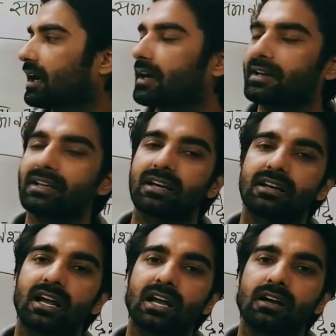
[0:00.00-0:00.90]
कार्य
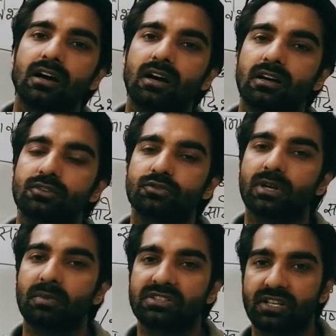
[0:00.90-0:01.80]
करना जो
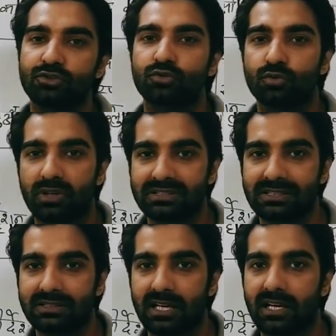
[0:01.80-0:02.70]
है बच्चा शुरू कर
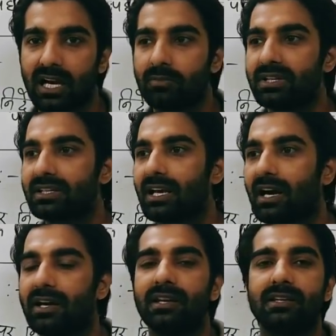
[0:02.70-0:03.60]
देता है अब देखिए
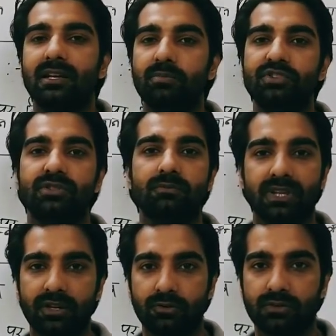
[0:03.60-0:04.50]
हर एक की अपनी
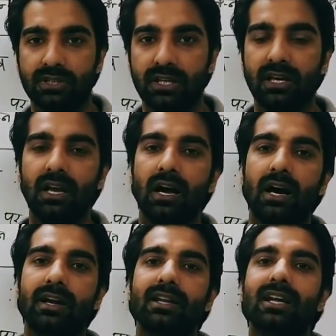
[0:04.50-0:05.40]
क्षमताएं होती हैं
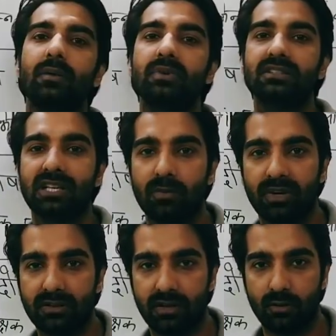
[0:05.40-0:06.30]
हर एक का अपना
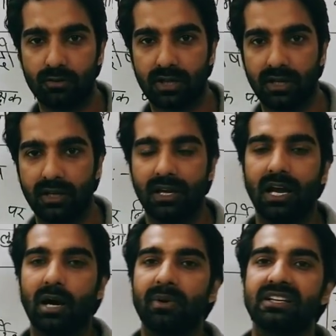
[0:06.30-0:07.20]
सामर्थ्य होता है
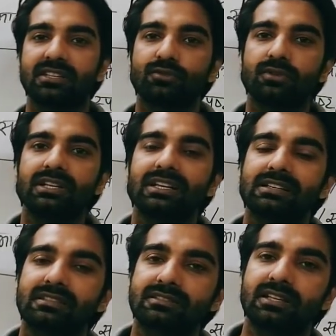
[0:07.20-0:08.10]
अब ऐसा तो नहीं कह
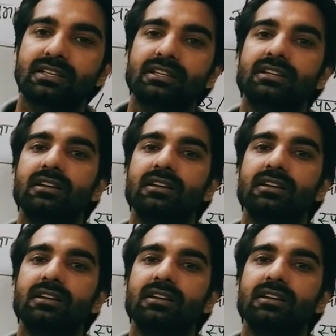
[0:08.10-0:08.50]
सकते कि